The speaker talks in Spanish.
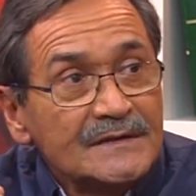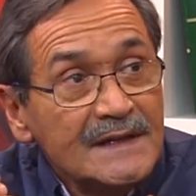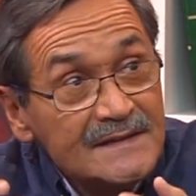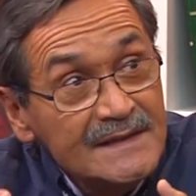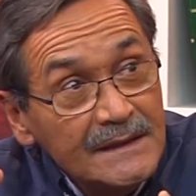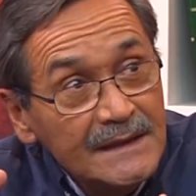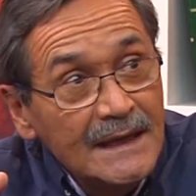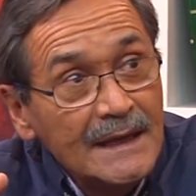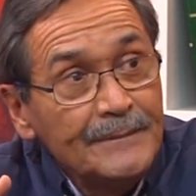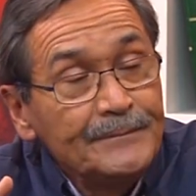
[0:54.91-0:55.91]
Se
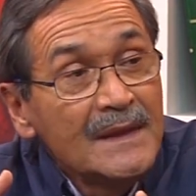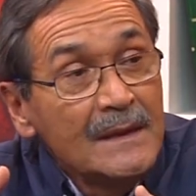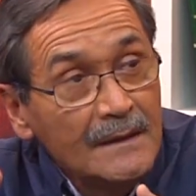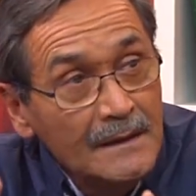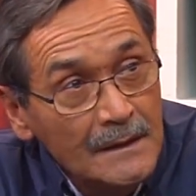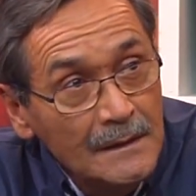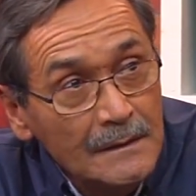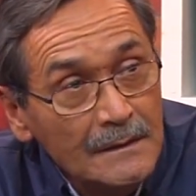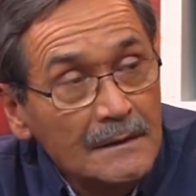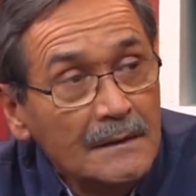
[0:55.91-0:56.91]
excita,
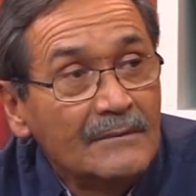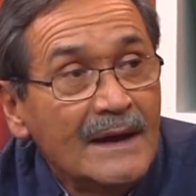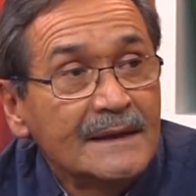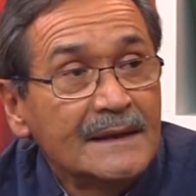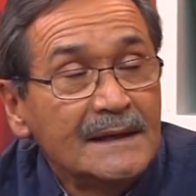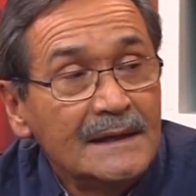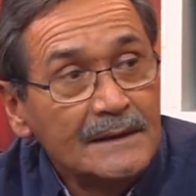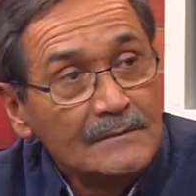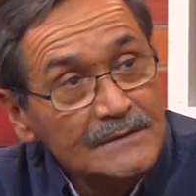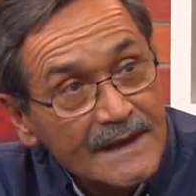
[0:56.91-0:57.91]
y, va a
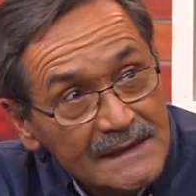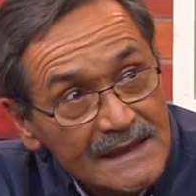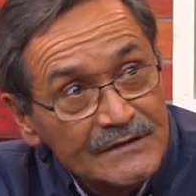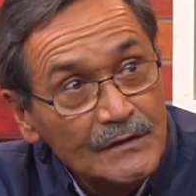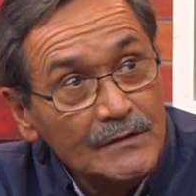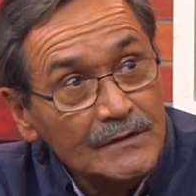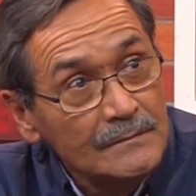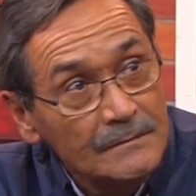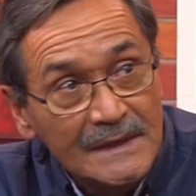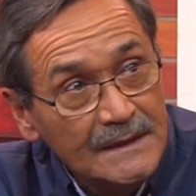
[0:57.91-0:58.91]
tener una relación
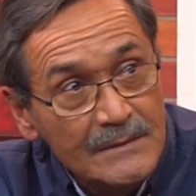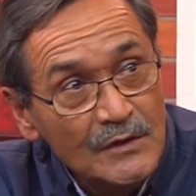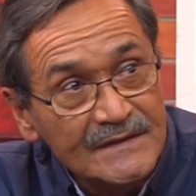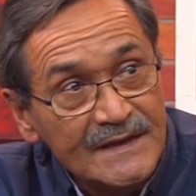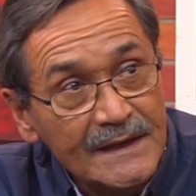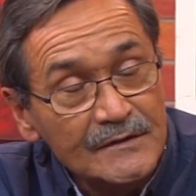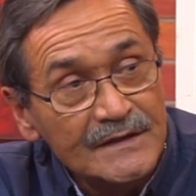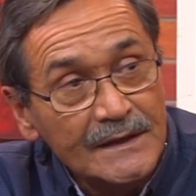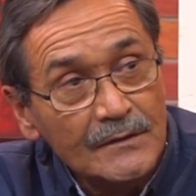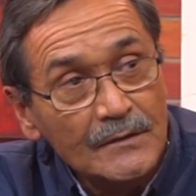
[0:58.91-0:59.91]
del tipo que sea, ¿no es
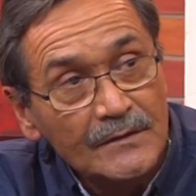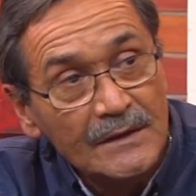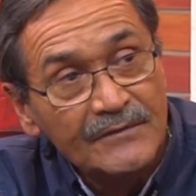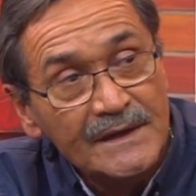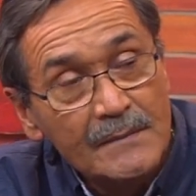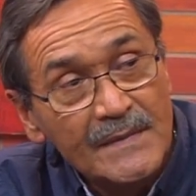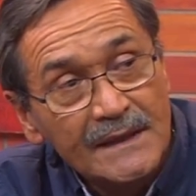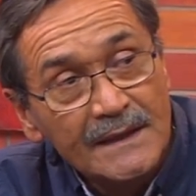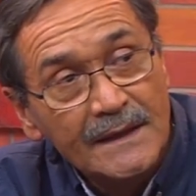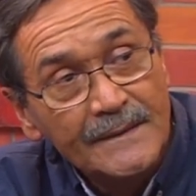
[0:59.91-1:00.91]
cierto? Y
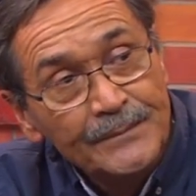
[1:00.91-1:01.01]
finalmente